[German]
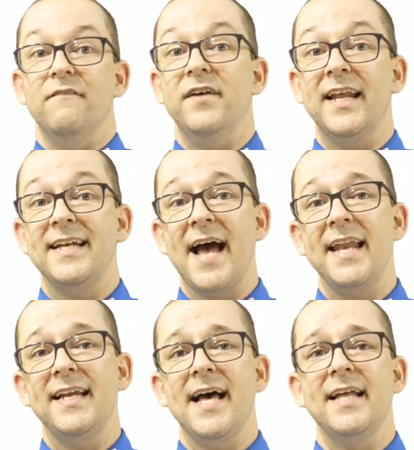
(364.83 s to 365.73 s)
Wenn ein
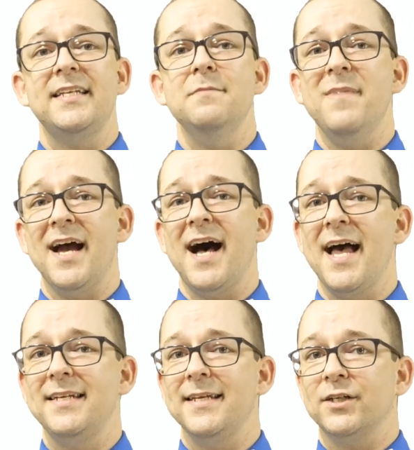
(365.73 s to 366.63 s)
Kandidat die
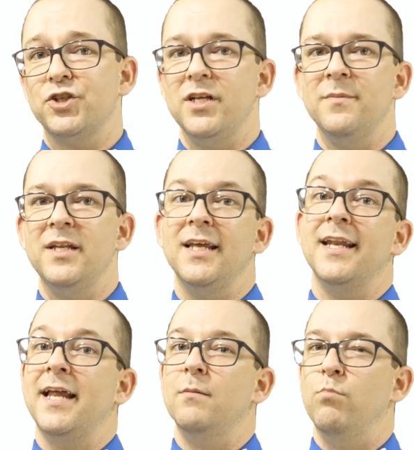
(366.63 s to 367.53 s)
Mehrheit der Stimmen
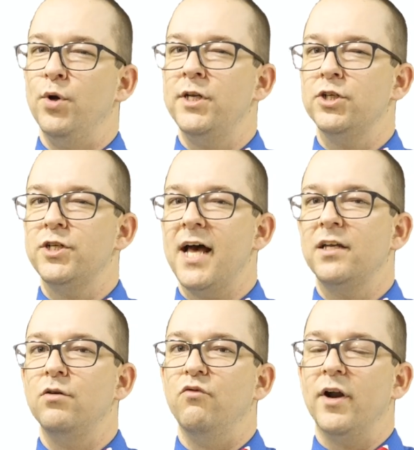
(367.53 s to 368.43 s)
in einem
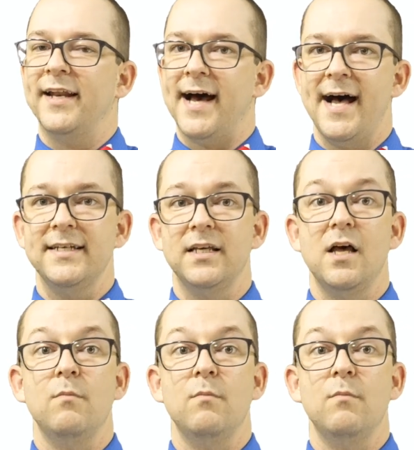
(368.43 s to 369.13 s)
Bundesstaat gewonnen hat,